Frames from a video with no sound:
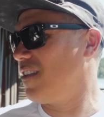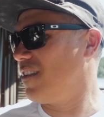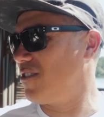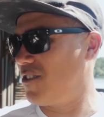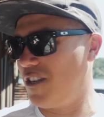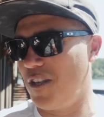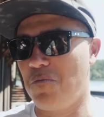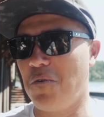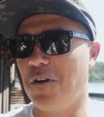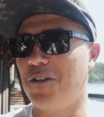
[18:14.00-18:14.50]

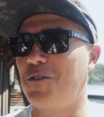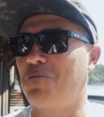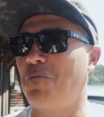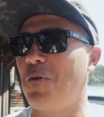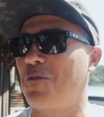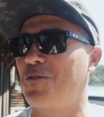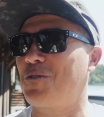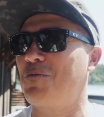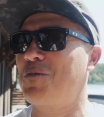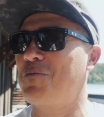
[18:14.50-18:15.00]
Занимайтесь
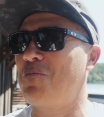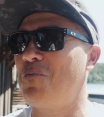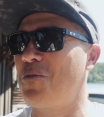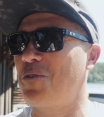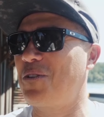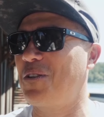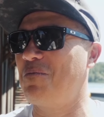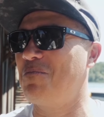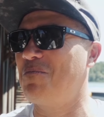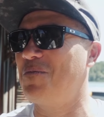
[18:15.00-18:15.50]
парусным
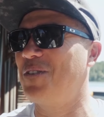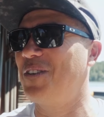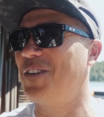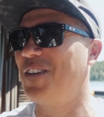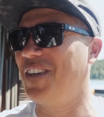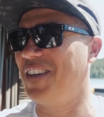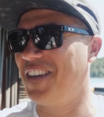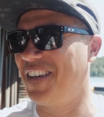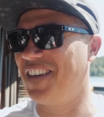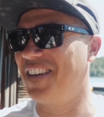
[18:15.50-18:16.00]
спортом,
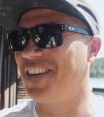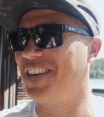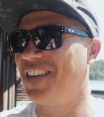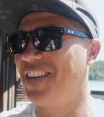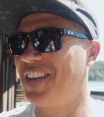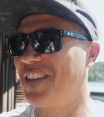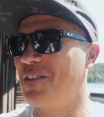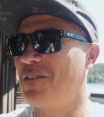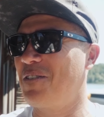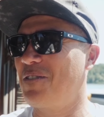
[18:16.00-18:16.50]
и
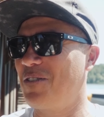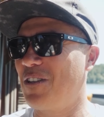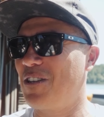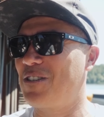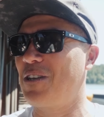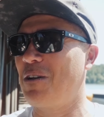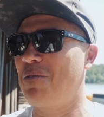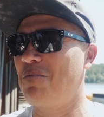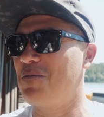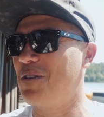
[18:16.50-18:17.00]
это на
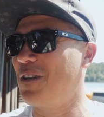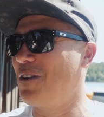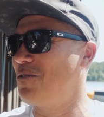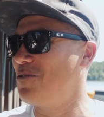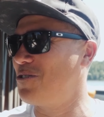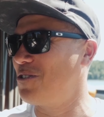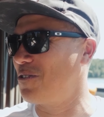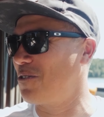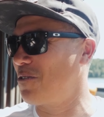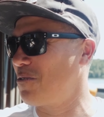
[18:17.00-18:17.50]
самом деле
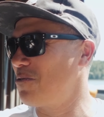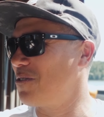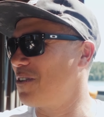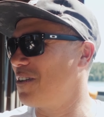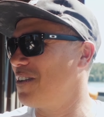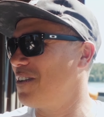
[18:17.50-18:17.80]
очень круто,